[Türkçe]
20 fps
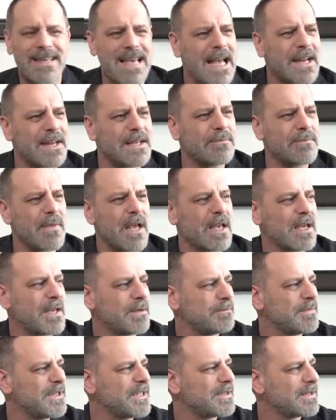yani yapı.
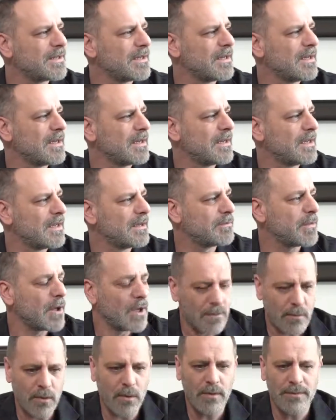bir
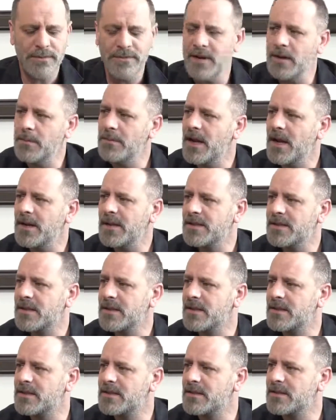o film nerede
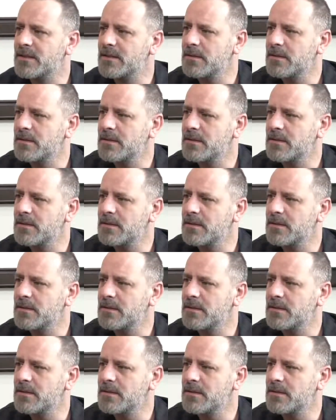çekilsin?